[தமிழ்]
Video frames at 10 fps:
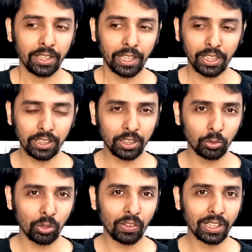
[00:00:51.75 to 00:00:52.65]
எனக்கு
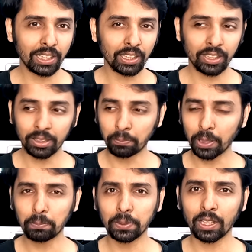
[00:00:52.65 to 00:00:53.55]
இன்னமும் வாழ்க்கையில்
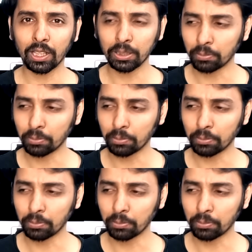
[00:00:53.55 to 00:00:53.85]
பிடிப்பு இல்லாத